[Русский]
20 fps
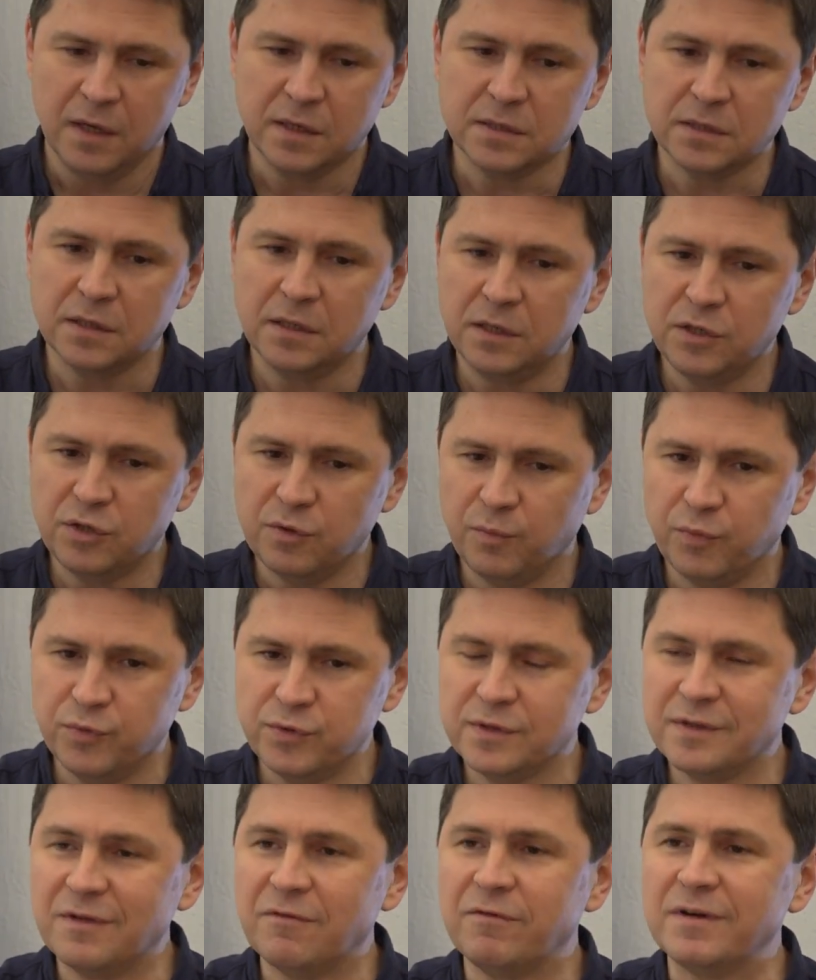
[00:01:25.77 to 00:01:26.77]
Задача
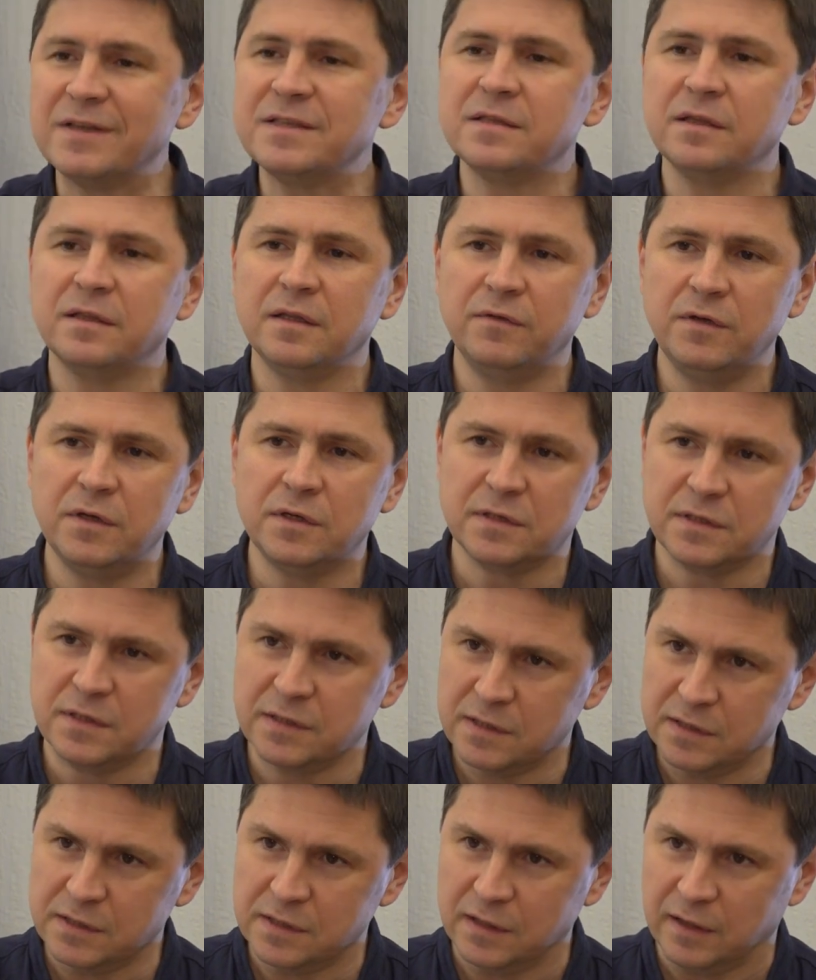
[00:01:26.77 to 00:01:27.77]
Путина восстановить
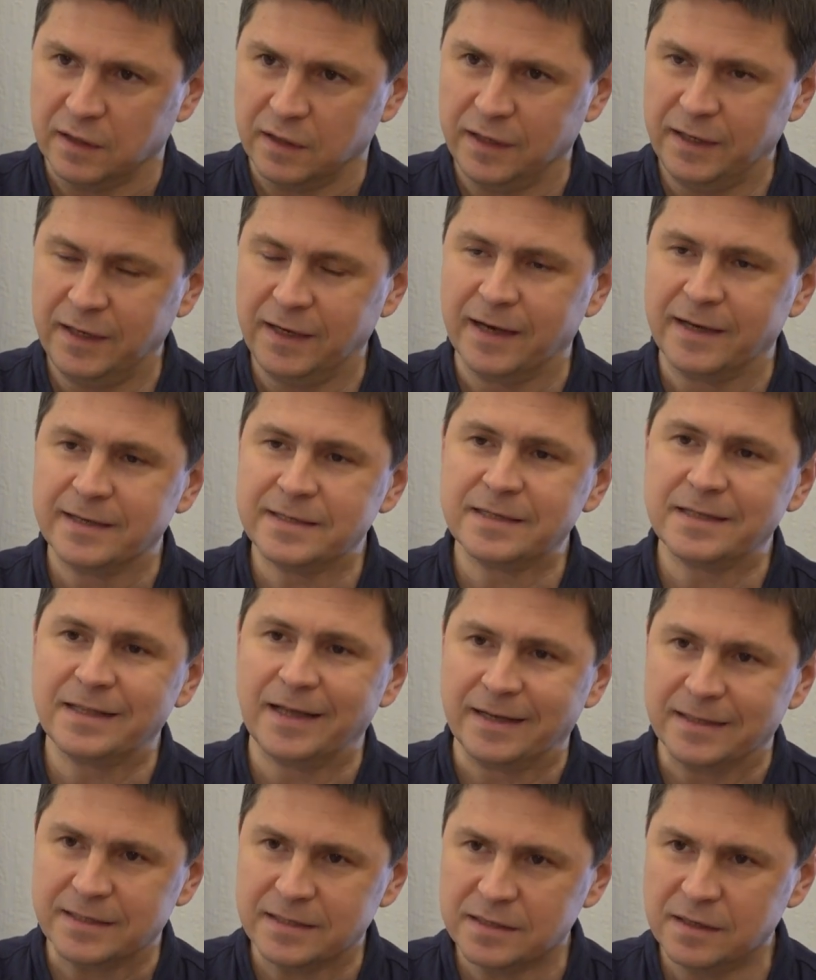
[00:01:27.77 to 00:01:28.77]
СССР и
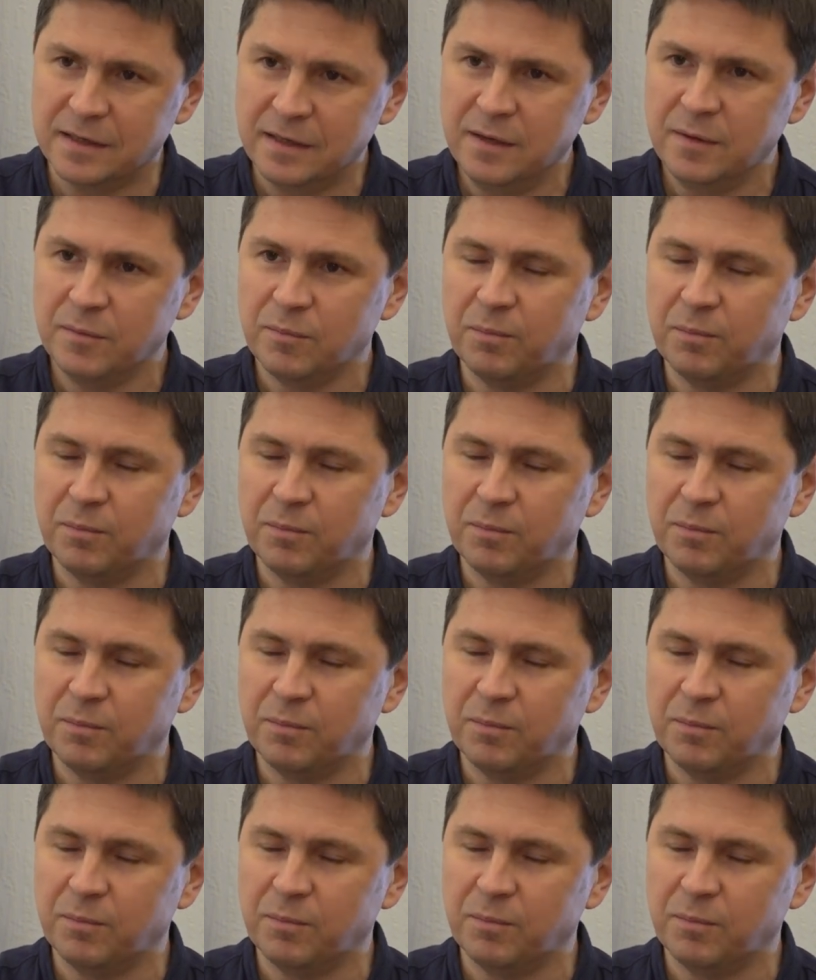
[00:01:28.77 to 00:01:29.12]
остаться